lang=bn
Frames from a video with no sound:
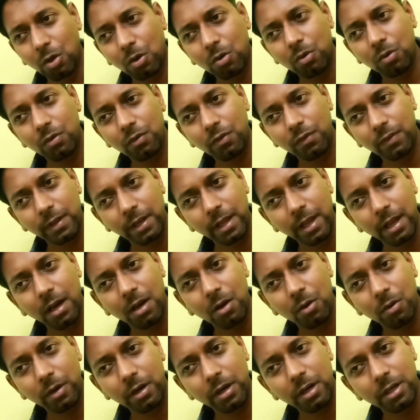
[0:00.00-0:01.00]
যখন
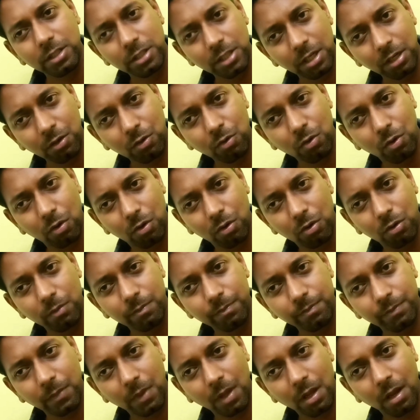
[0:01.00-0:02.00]
স্নেহা ওকে রিজেক্ট করলো
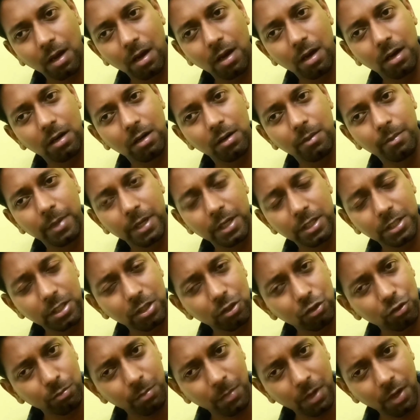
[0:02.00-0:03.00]
আর বেশ
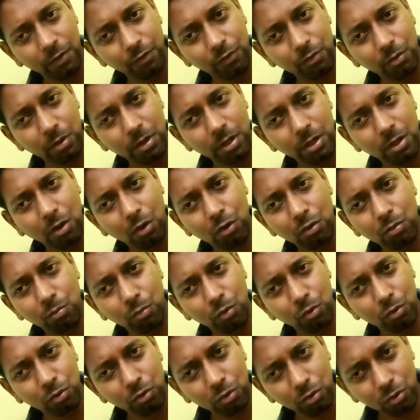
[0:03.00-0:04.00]
কিছু মাস ধরে যখন
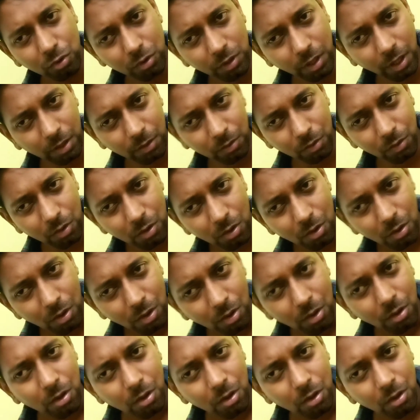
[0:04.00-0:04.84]
বন্ধুত্ব থাকলো